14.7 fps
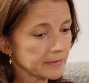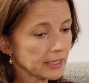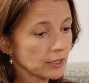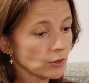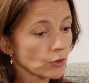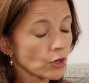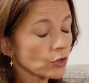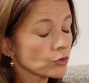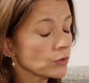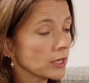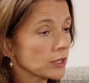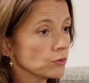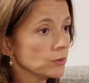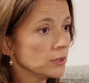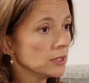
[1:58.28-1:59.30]
Et au cœur de
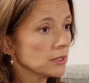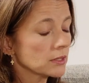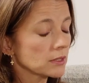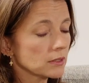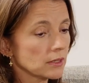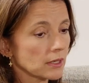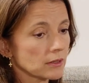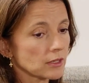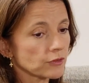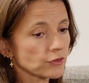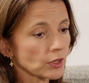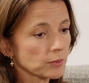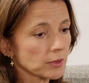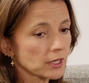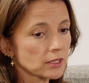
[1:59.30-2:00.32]
la nuit, il y a une
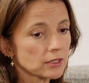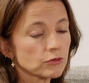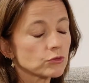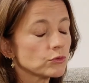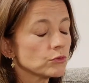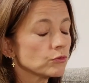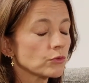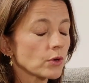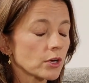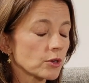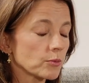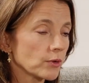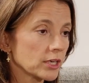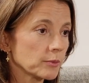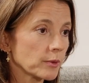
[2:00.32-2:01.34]
infirmière qui est venue voir
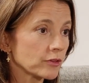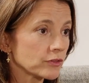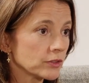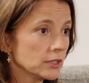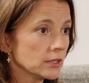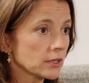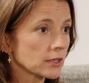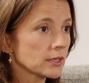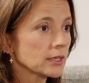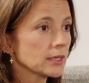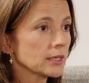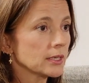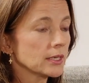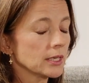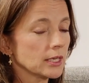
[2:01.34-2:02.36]
comment allait ma fille,
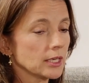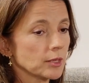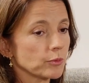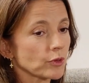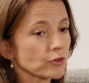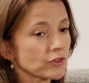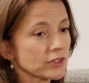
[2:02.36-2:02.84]
et puis en